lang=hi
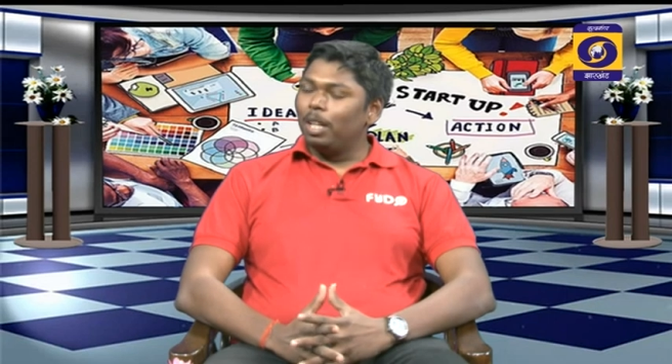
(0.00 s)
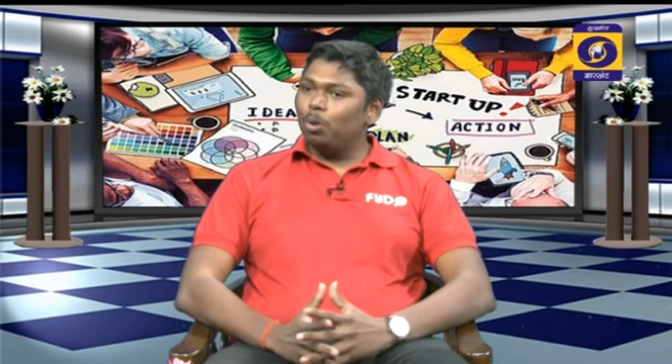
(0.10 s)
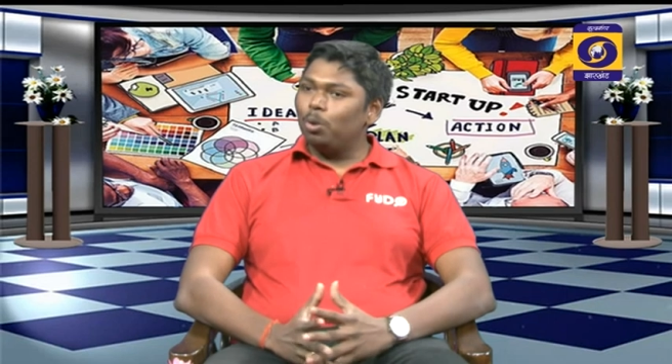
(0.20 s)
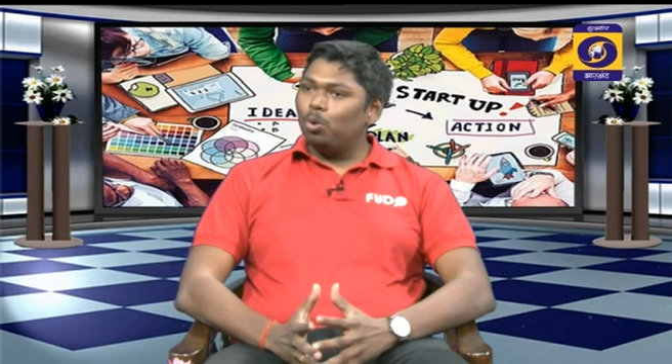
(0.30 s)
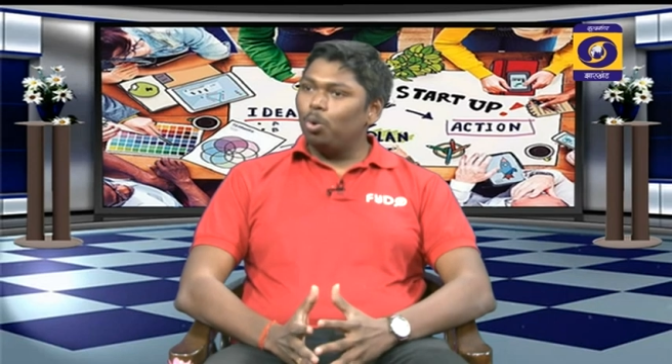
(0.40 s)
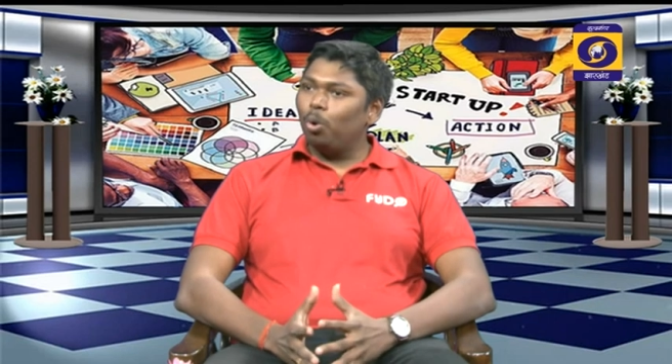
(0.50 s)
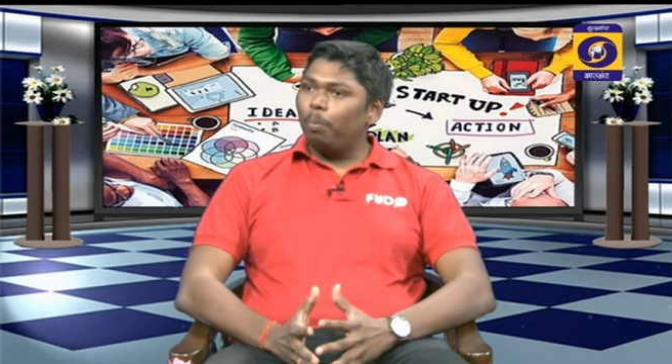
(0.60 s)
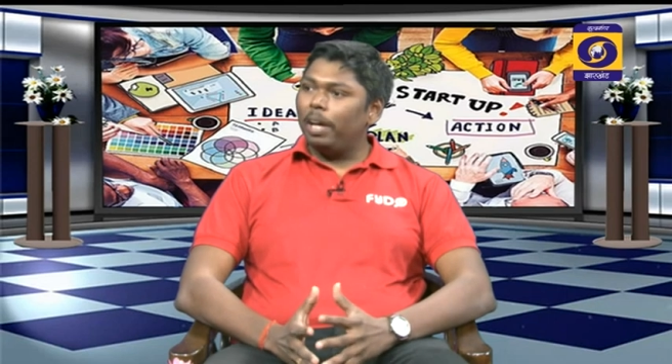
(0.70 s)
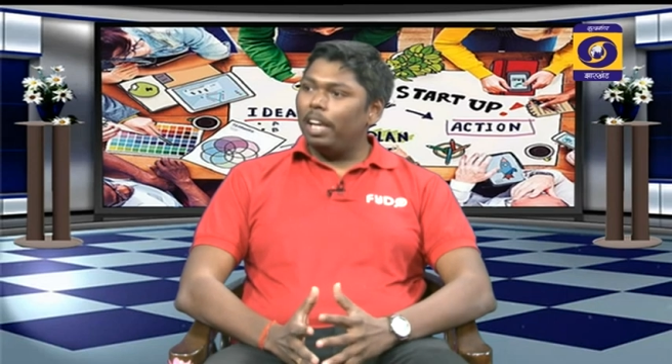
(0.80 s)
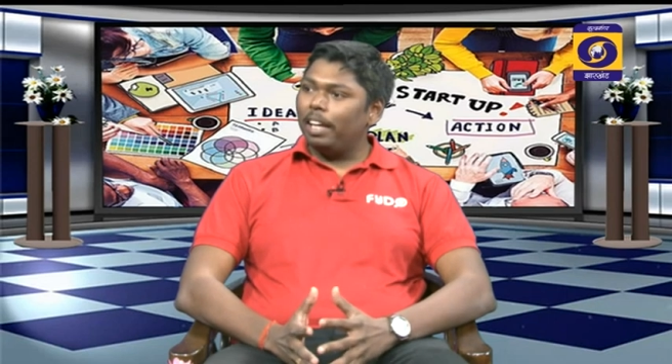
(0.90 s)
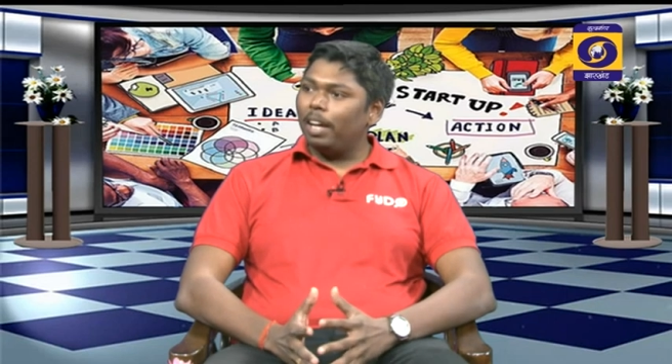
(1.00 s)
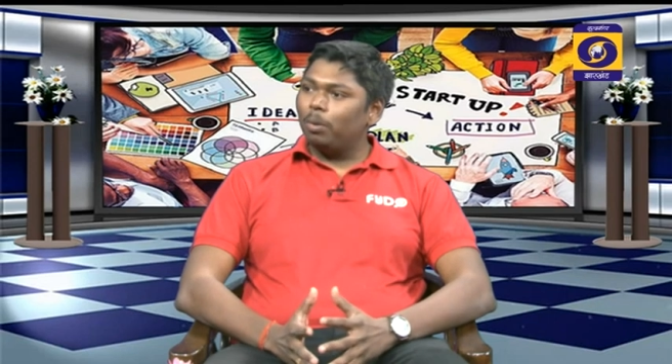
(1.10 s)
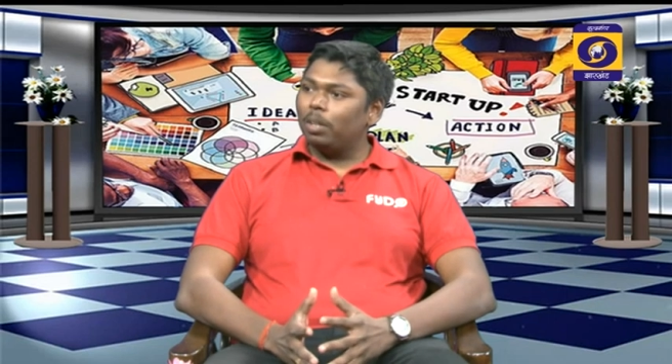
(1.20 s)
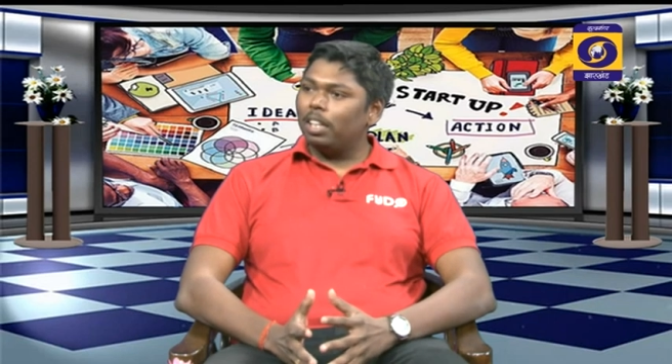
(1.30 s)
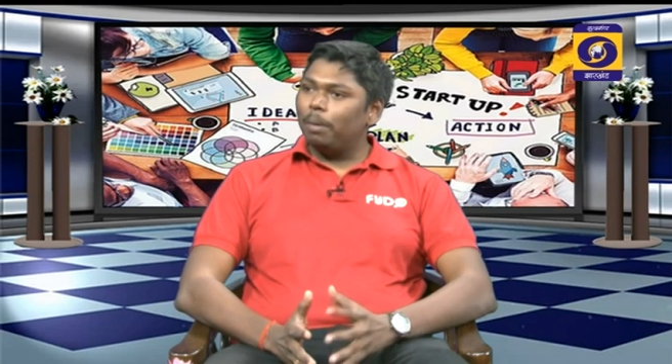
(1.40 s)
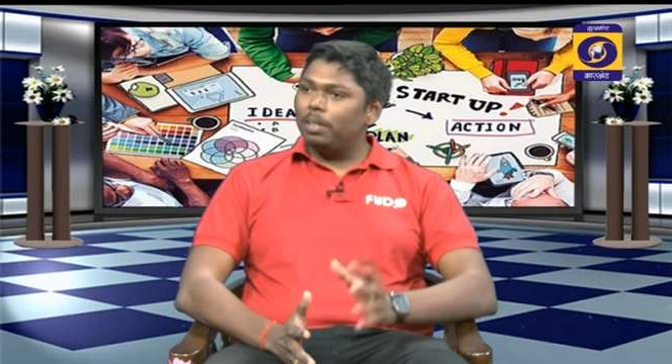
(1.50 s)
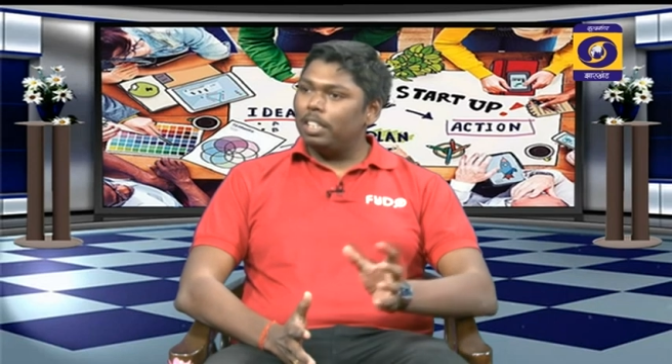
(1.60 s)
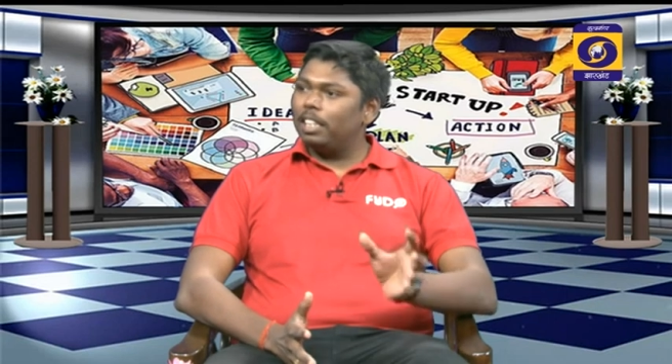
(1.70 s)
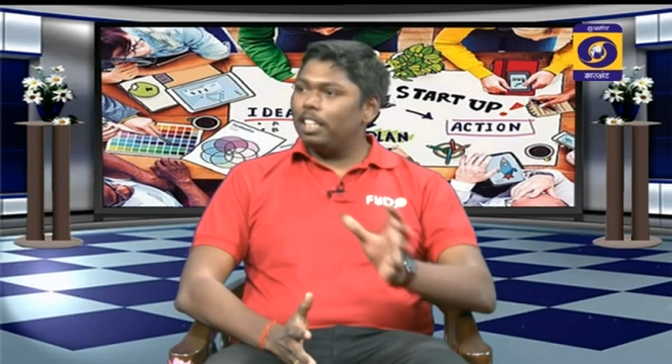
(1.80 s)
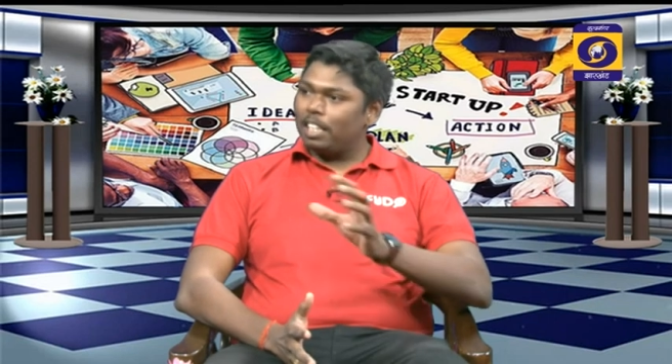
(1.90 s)
तो जो पहले क्या होता था अब
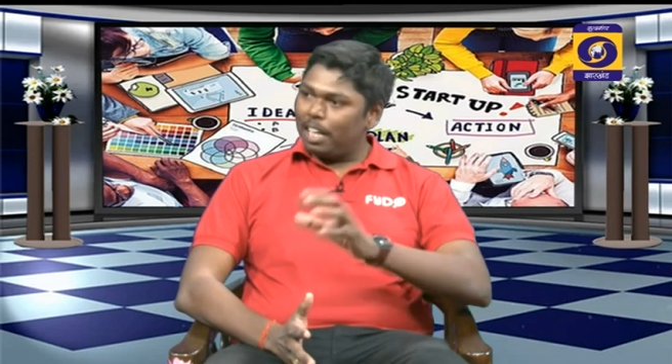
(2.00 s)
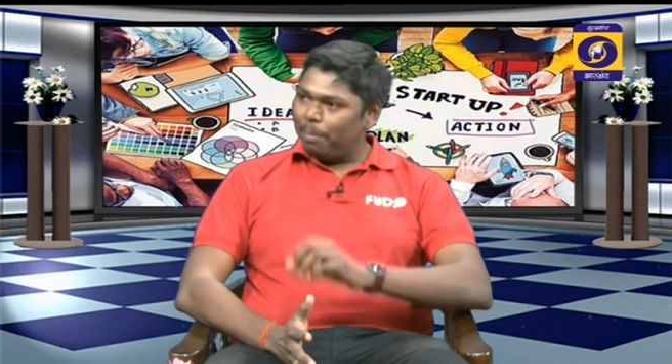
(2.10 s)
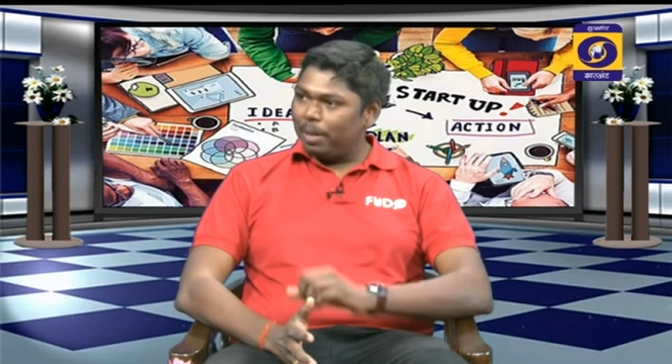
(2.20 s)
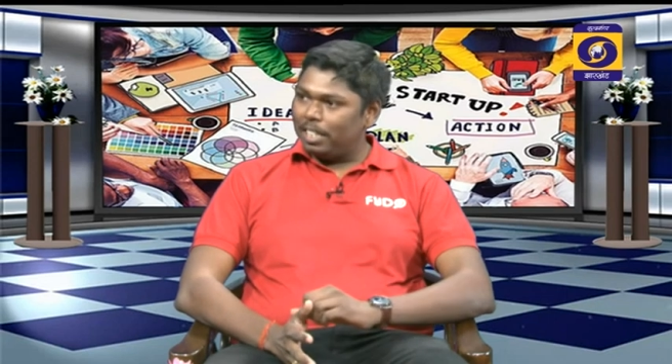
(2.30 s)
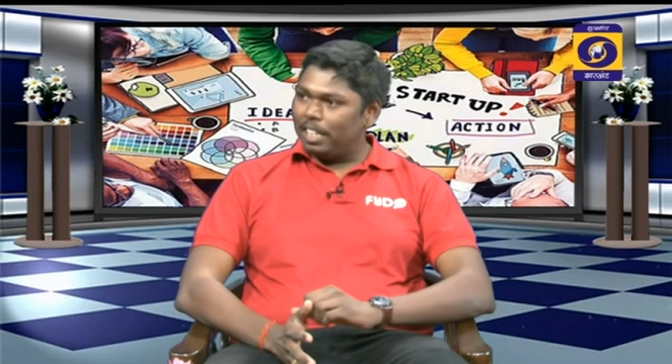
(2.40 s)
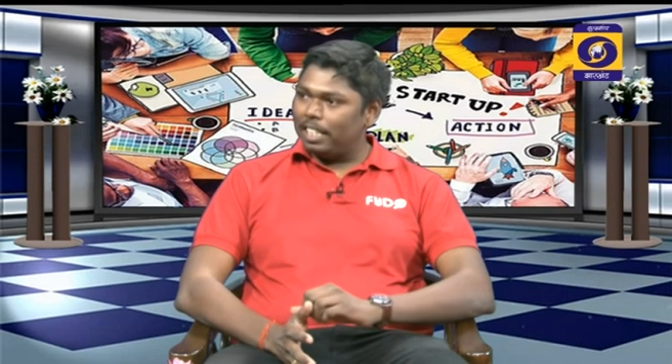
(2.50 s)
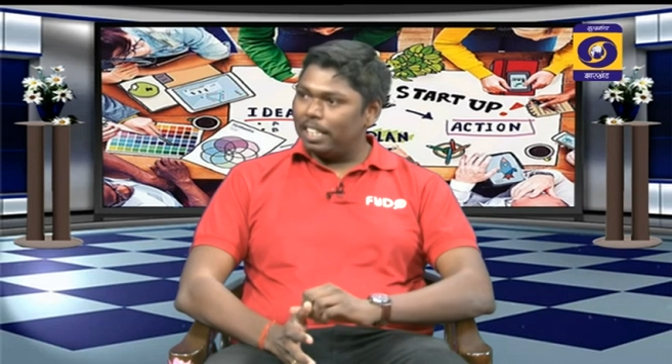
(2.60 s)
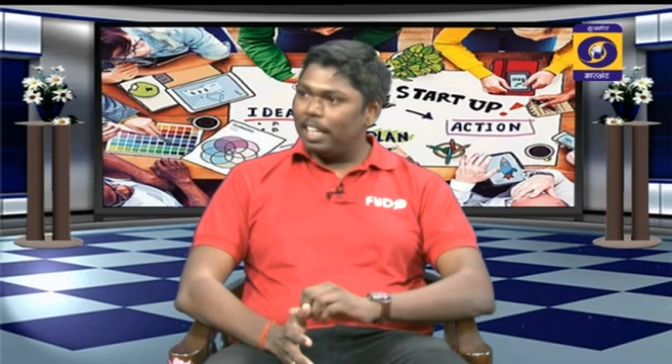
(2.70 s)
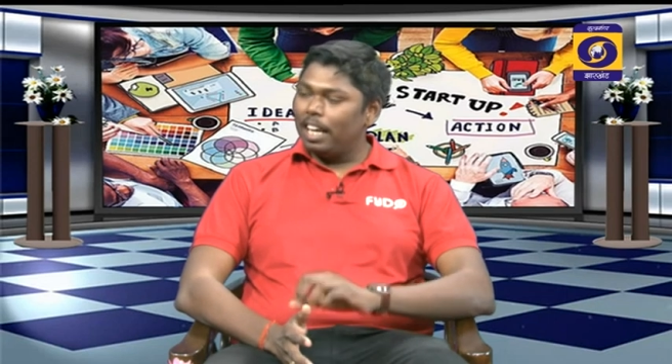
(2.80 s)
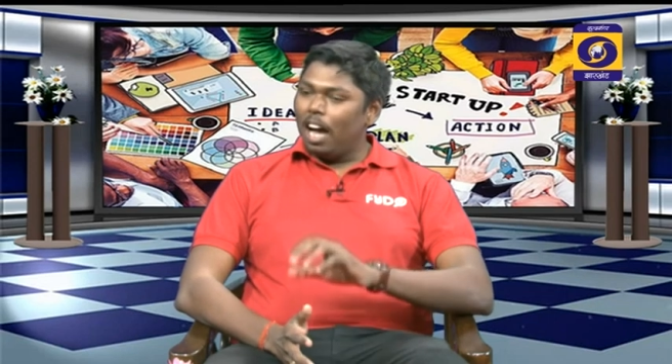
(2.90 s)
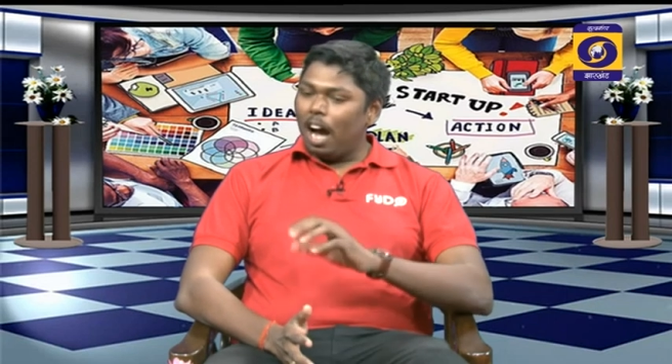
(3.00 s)
जितने सारे मर्चेंट्स हैं